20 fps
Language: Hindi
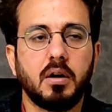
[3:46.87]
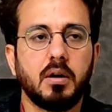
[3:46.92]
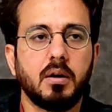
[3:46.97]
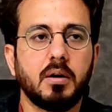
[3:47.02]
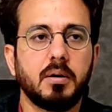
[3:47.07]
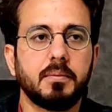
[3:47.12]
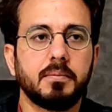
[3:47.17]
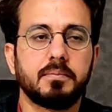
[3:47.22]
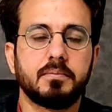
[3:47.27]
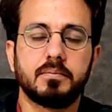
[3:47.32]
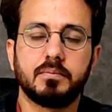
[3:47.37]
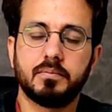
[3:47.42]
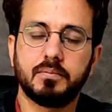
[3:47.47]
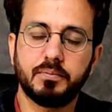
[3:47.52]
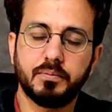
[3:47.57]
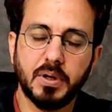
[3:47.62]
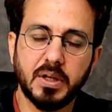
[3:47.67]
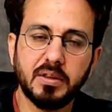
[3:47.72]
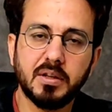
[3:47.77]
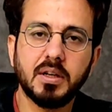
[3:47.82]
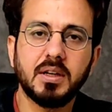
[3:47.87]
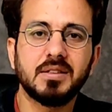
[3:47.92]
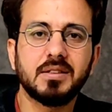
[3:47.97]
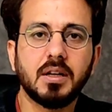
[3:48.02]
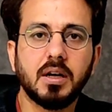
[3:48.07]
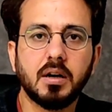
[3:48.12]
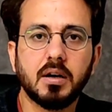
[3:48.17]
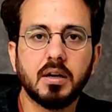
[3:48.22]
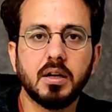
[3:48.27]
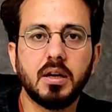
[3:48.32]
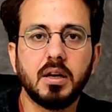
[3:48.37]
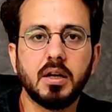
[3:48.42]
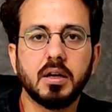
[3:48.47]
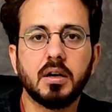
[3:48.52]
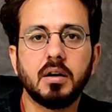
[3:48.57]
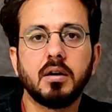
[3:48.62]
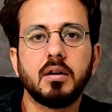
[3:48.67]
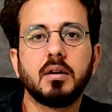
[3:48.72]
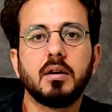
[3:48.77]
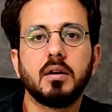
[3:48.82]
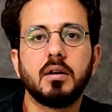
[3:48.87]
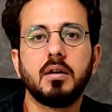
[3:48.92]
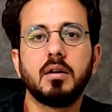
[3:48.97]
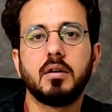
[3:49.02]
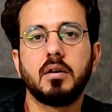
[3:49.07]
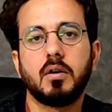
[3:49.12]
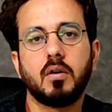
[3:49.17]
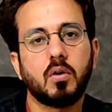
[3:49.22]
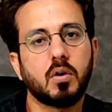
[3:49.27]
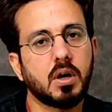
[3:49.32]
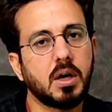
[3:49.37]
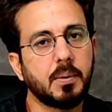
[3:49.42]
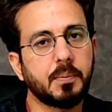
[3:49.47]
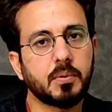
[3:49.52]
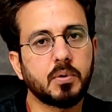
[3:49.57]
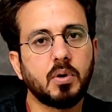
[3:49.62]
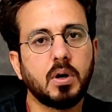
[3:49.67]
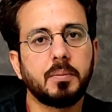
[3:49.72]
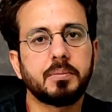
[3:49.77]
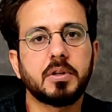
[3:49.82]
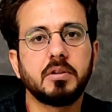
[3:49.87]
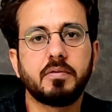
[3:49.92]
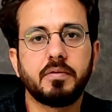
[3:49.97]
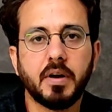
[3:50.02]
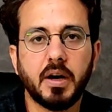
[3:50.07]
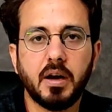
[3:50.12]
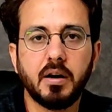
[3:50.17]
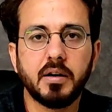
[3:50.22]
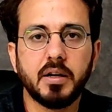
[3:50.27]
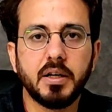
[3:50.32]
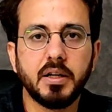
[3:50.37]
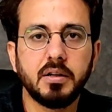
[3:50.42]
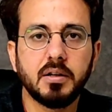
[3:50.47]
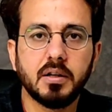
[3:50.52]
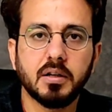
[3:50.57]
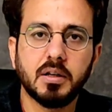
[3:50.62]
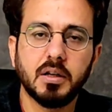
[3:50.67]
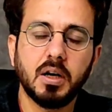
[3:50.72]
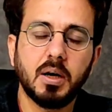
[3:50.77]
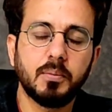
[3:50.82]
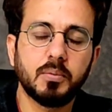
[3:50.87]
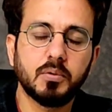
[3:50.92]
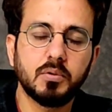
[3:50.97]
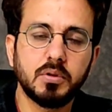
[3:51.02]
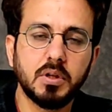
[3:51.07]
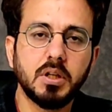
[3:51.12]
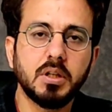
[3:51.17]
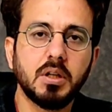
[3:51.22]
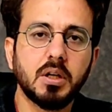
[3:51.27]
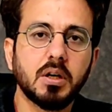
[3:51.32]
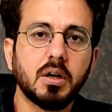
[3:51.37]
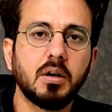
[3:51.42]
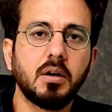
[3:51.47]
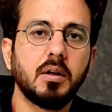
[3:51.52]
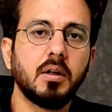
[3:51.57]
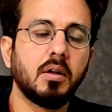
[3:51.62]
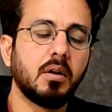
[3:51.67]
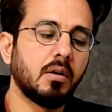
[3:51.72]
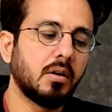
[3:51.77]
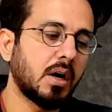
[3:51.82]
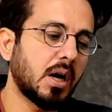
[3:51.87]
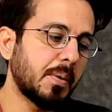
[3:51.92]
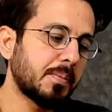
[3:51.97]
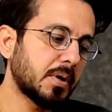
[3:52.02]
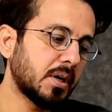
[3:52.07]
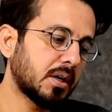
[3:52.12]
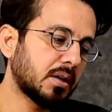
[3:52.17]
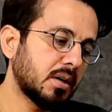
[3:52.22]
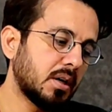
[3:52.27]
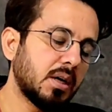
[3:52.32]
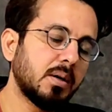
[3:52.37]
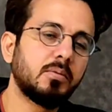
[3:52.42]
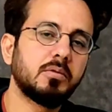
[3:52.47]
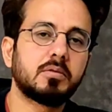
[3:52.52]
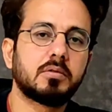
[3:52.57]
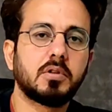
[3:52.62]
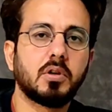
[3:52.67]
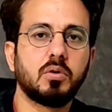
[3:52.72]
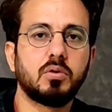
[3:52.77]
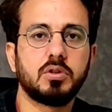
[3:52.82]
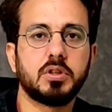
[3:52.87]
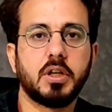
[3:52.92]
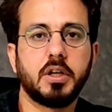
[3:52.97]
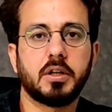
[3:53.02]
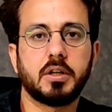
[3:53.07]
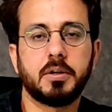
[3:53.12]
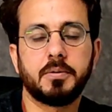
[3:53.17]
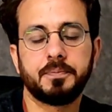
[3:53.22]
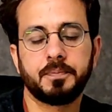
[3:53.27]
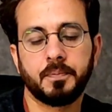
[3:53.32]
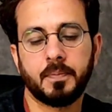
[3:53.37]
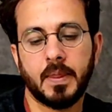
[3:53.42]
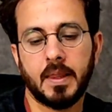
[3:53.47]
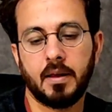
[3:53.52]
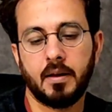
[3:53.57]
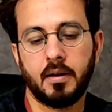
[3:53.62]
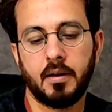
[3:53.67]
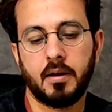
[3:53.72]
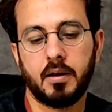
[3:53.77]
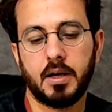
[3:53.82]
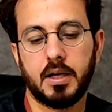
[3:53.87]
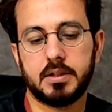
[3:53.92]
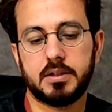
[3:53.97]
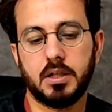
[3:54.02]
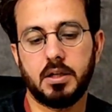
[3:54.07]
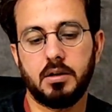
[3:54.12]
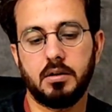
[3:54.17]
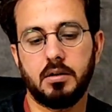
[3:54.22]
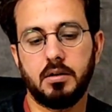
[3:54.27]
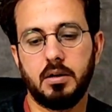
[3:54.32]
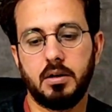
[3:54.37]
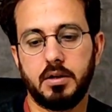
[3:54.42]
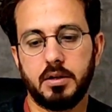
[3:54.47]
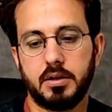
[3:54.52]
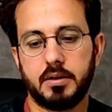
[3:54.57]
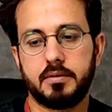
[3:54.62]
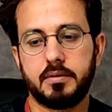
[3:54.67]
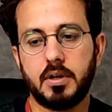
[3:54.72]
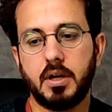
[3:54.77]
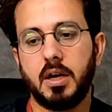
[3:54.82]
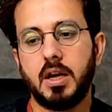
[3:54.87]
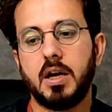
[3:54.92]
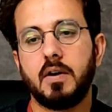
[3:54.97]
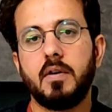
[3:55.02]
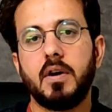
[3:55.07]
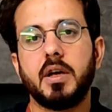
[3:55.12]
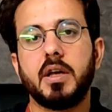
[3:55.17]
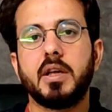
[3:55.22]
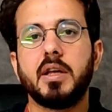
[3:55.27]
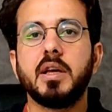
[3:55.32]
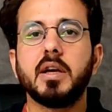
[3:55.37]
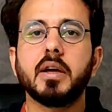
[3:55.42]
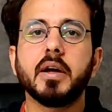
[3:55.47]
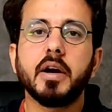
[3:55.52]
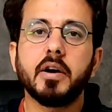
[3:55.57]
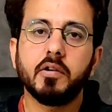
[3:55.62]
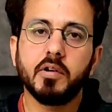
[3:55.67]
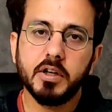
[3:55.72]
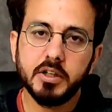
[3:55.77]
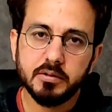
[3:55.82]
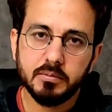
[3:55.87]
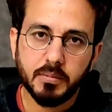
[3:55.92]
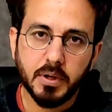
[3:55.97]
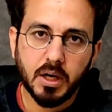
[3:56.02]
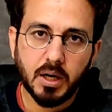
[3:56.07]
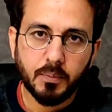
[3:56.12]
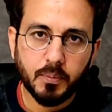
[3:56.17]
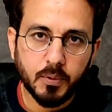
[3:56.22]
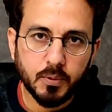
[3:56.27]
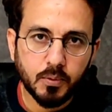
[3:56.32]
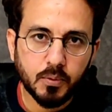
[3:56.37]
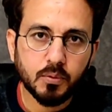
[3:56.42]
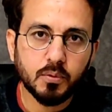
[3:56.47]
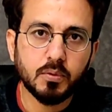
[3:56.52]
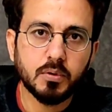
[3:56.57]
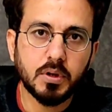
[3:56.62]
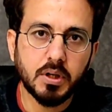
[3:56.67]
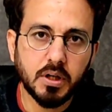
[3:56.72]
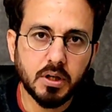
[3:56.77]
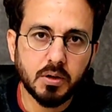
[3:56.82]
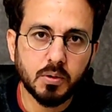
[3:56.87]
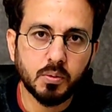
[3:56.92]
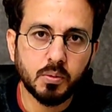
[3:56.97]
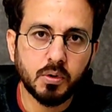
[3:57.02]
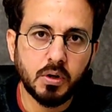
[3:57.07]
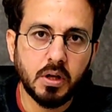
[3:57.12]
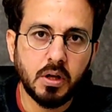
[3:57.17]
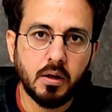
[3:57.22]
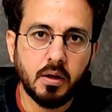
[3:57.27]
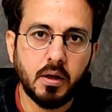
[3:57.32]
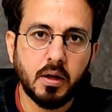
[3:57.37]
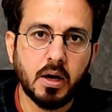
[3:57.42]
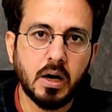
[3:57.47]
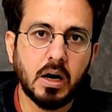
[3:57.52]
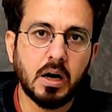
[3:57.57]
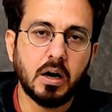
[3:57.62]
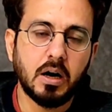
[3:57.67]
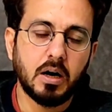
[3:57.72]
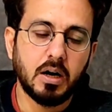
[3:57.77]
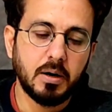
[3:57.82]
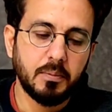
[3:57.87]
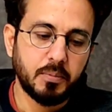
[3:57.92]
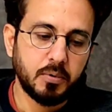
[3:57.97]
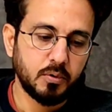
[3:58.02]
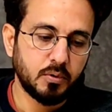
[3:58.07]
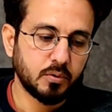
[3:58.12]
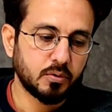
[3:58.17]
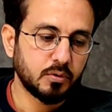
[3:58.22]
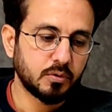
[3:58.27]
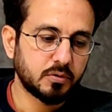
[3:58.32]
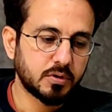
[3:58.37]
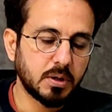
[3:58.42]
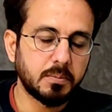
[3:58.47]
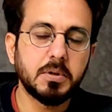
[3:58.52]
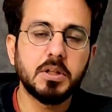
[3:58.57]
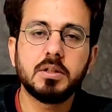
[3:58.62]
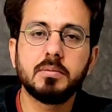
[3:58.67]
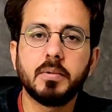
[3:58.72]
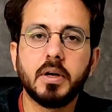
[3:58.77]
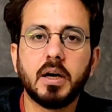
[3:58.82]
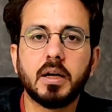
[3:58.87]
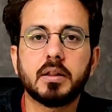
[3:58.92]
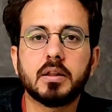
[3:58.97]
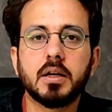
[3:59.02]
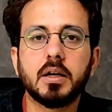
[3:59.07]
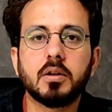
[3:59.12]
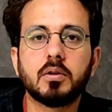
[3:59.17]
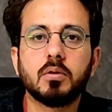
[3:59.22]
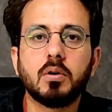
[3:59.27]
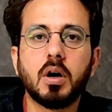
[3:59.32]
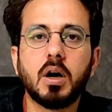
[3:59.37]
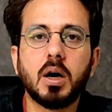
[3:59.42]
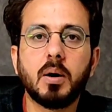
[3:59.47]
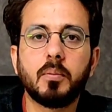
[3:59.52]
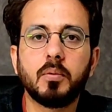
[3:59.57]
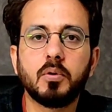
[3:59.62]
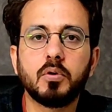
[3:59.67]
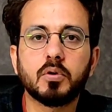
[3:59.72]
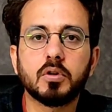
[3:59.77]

पंद्रह हज़ार ले लेगा और आपको आपकी फ़ाइल रेडी करके आपको दे देगा आपका काम उससे हो जाएगा अच्छा इसके अलावा एक एडवाइस मैं आप लोगों को दे रहा हूँ आप लोगों को समझ में आता है तो आप